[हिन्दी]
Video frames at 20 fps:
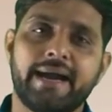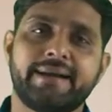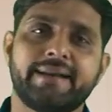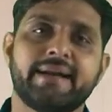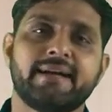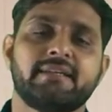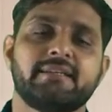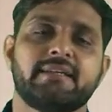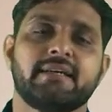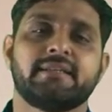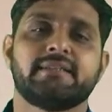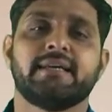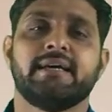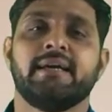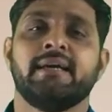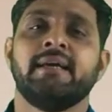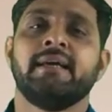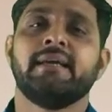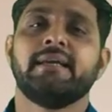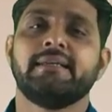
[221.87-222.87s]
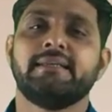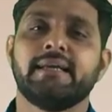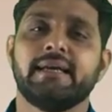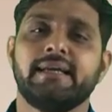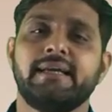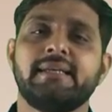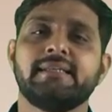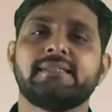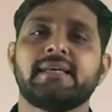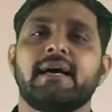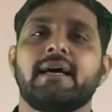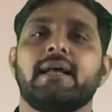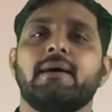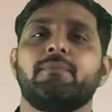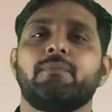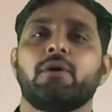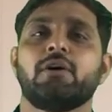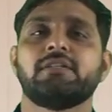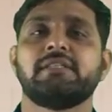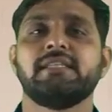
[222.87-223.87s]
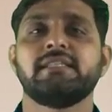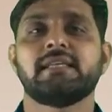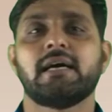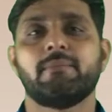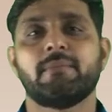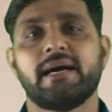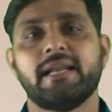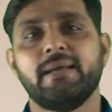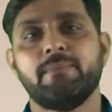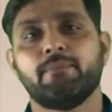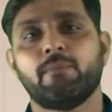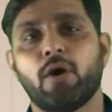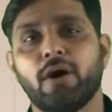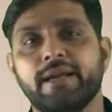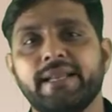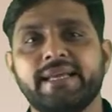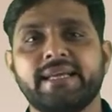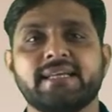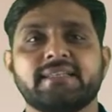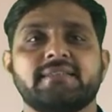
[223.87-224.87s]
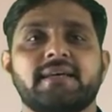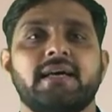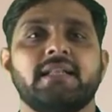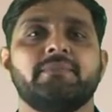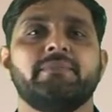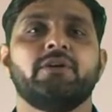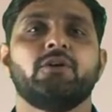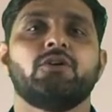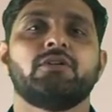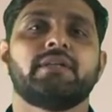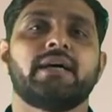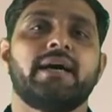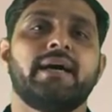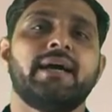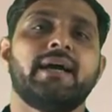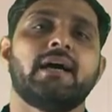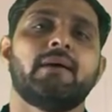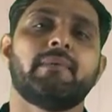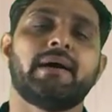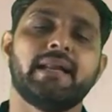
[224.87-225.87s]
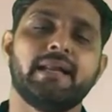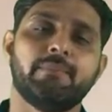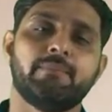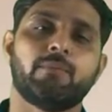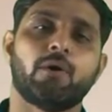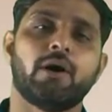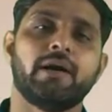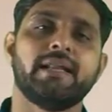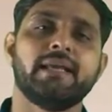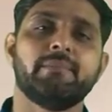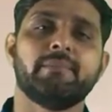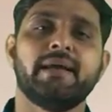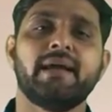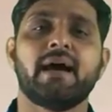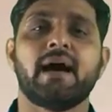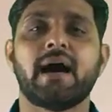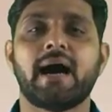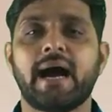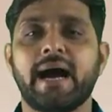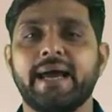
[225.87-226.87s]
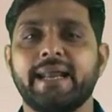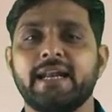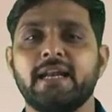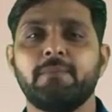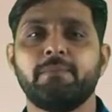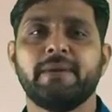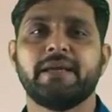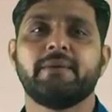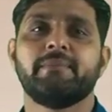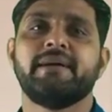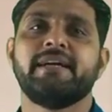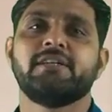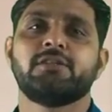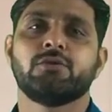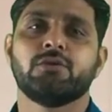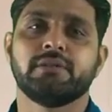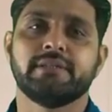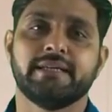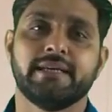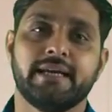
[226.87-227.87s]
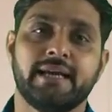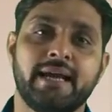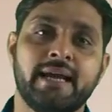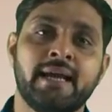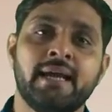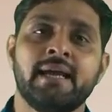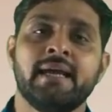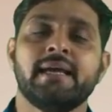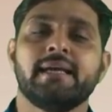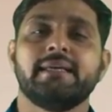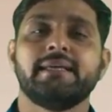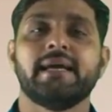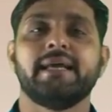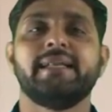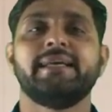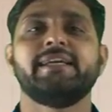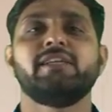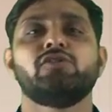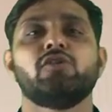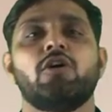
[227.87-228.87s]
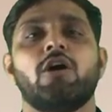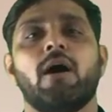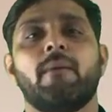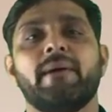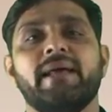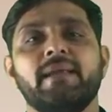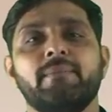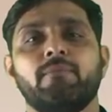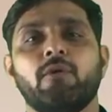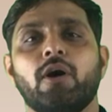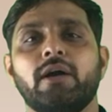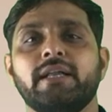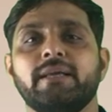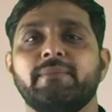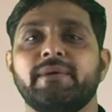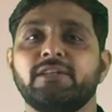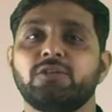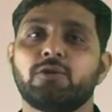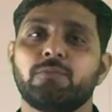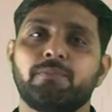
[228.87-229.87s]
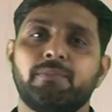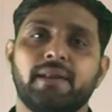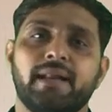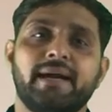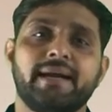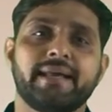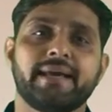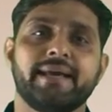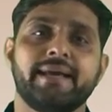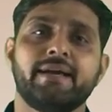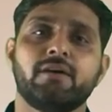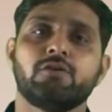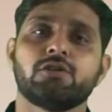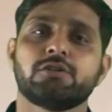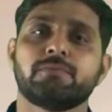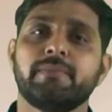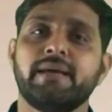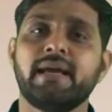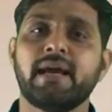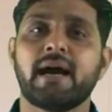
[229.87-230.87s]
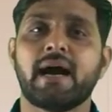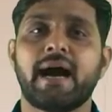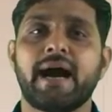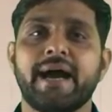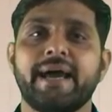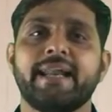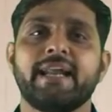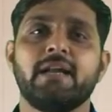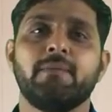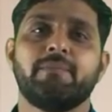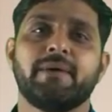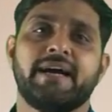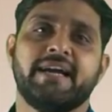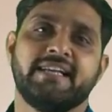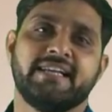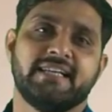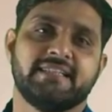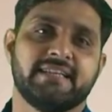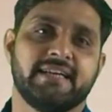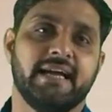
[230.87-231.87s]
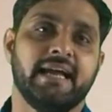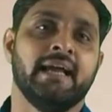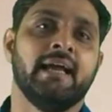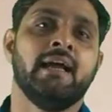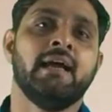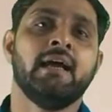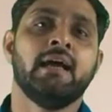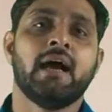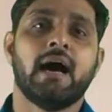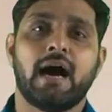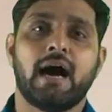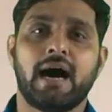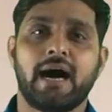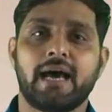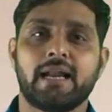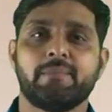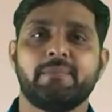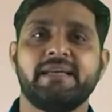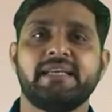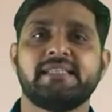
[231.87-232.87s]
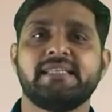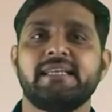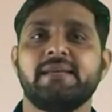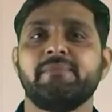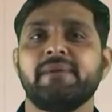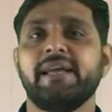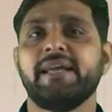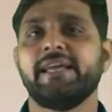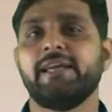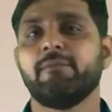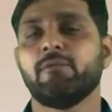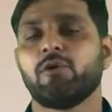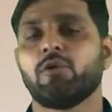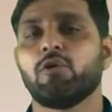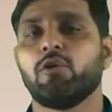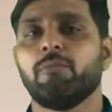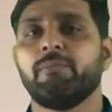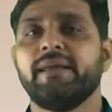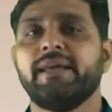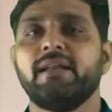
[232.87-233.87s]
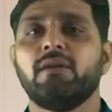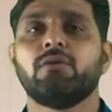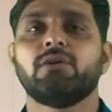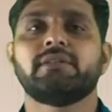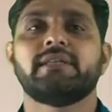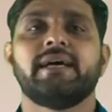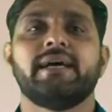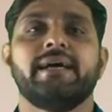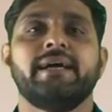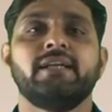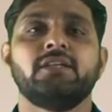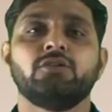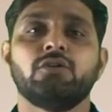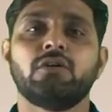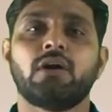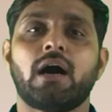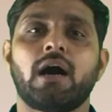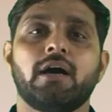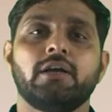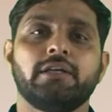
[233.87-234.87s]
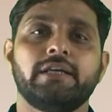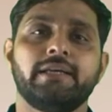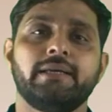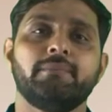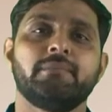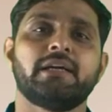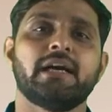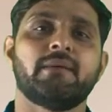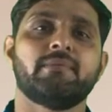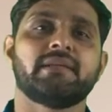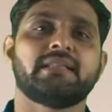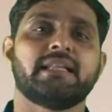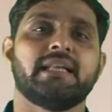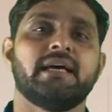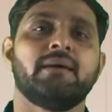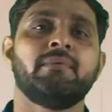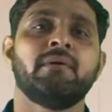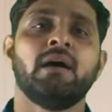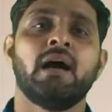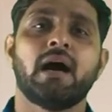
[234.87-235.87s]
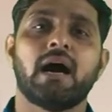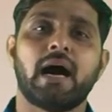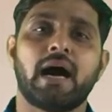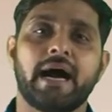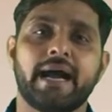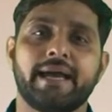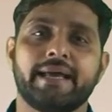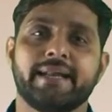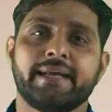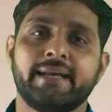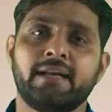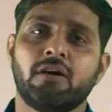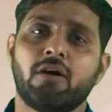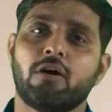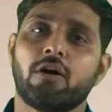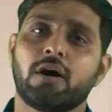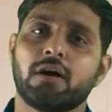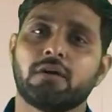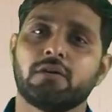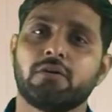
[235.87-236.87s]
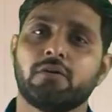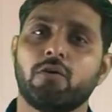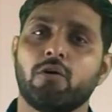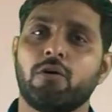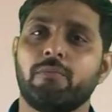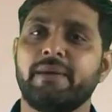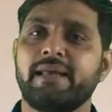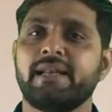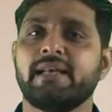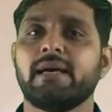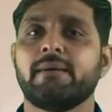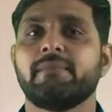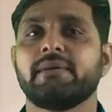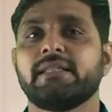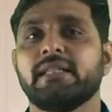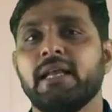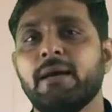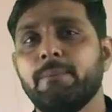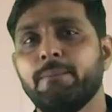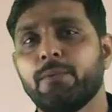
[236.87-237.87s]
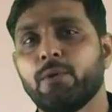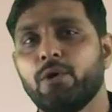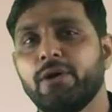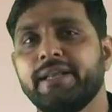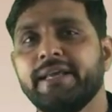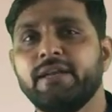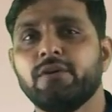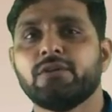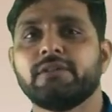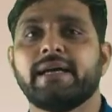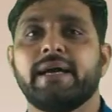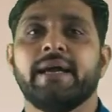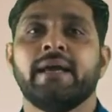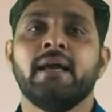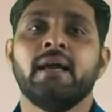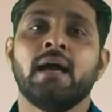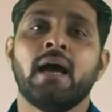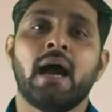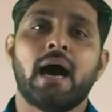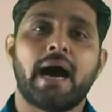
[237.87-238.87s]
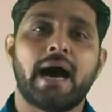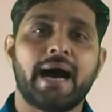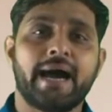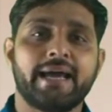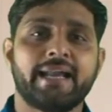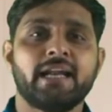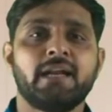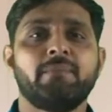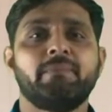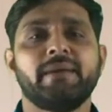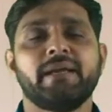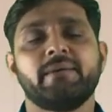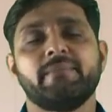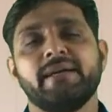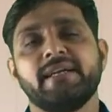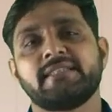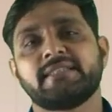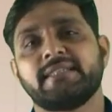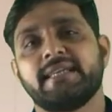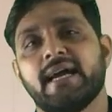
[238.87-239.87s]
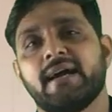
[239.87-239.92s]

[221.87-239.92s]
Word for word: अट्रैक्ट करता है यही सारा प्रोसेस हमारी बॉडी के साथ भी होता है हमारी बॉडी में आयरन पिगमेंट्स होते हैं यानी कि जो हमारी बॉडी में जो ब्लड है उसमें आयरन पाया जाता है आरबीसी में हीमोग्लोबिन होता है जो हीम का मतलब आयरन और ग्लोबिन का मतलब प्रोटीन होता है आयरन पिगमेंट्स